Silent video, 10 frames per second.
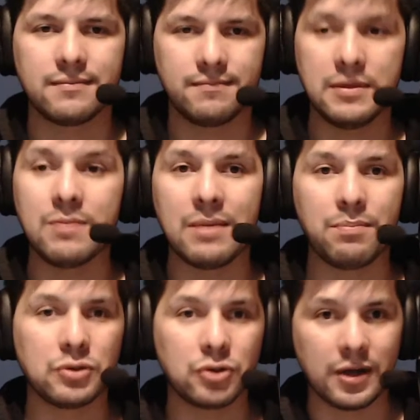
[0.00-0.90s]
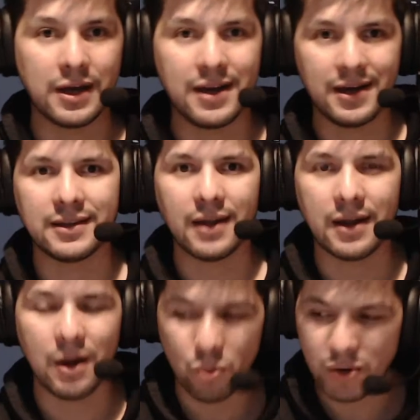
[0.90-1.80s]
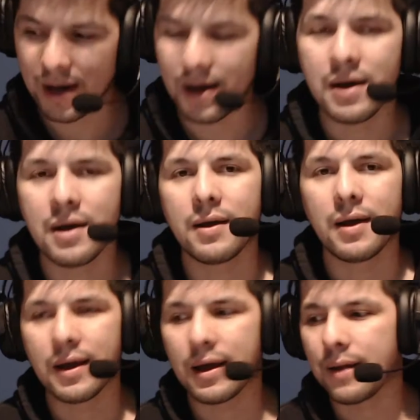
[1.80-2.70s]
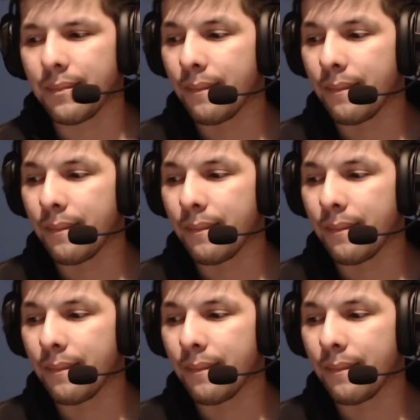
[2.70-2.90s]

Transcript: Y me puso que esta era una eh,